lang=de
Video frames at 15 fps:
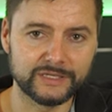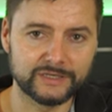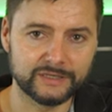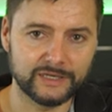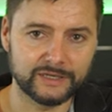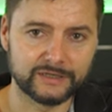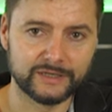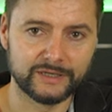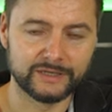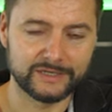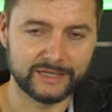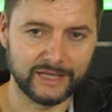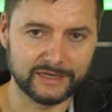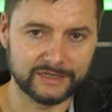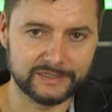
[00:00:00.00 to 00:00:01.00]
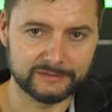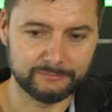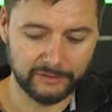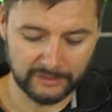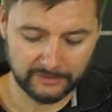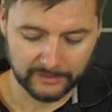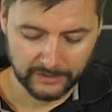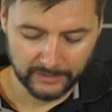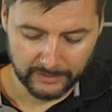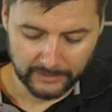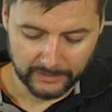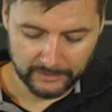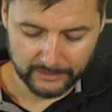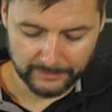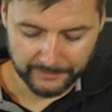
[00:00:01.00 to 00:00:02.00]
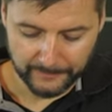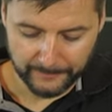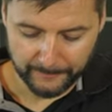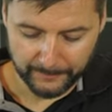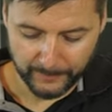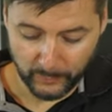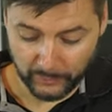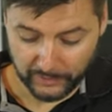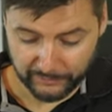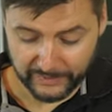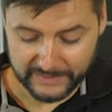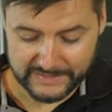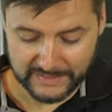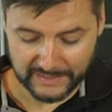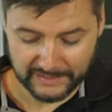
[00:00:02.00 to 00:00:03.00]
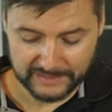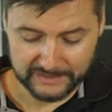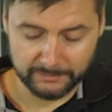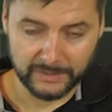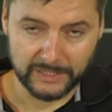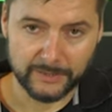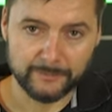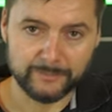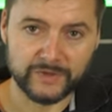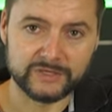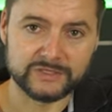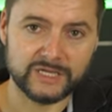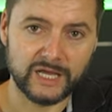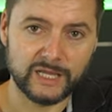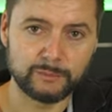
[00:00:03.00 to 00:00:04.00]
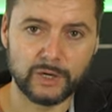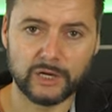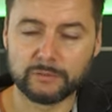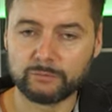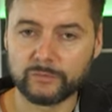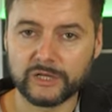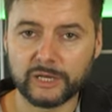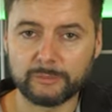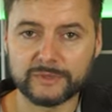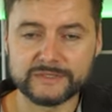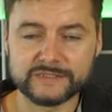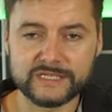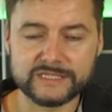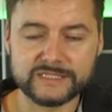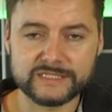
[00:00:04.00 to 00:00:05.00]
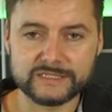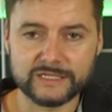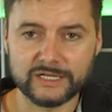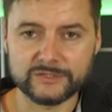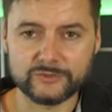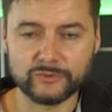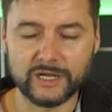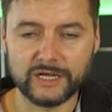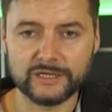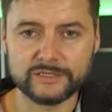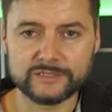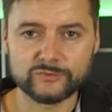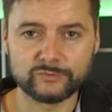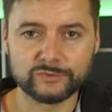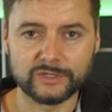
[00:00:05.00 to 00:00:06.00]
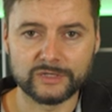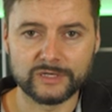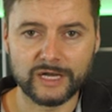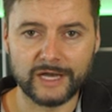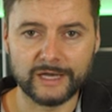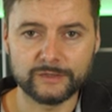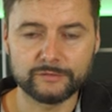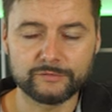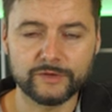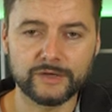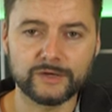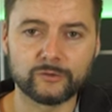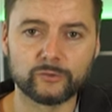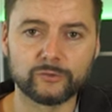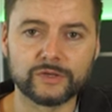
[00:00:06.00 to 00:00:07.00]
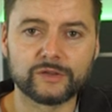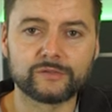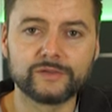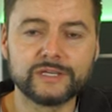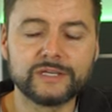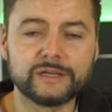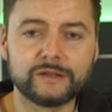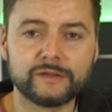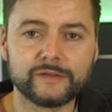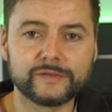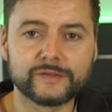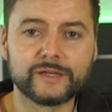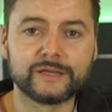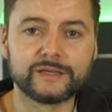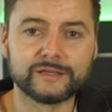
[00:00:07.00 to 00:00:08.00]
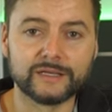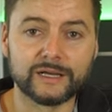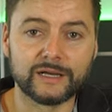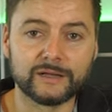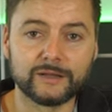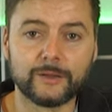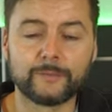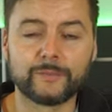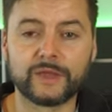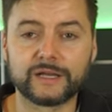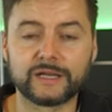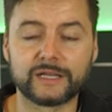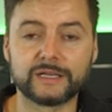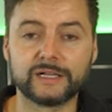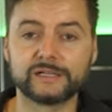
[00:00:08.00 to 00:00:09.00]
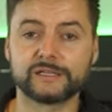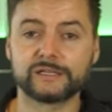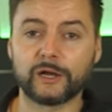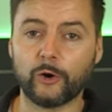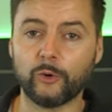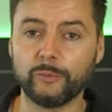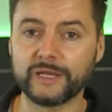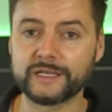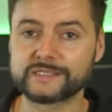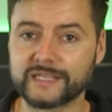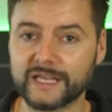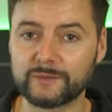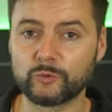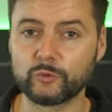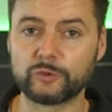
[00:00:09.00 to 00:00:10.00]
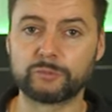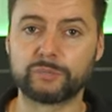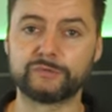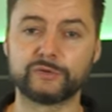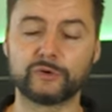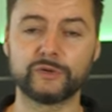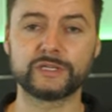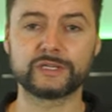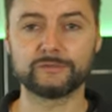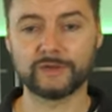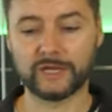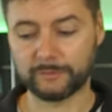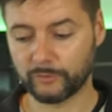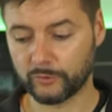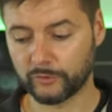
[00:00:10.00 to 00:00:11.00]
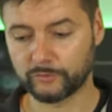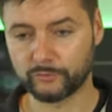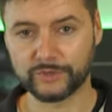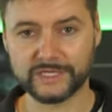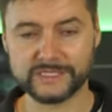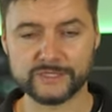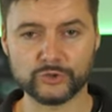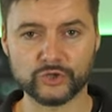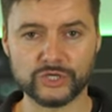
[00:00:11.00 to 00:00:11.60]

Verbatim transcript: den dann gar nicht mehr ähm, oder fast gar nicht mehr. Timer kann man setzen, also alles super einfach. Und das Wichtige ist, ja, er kann halt den Raum extrem gut befeuchten. Wir haben nirgendwo nasse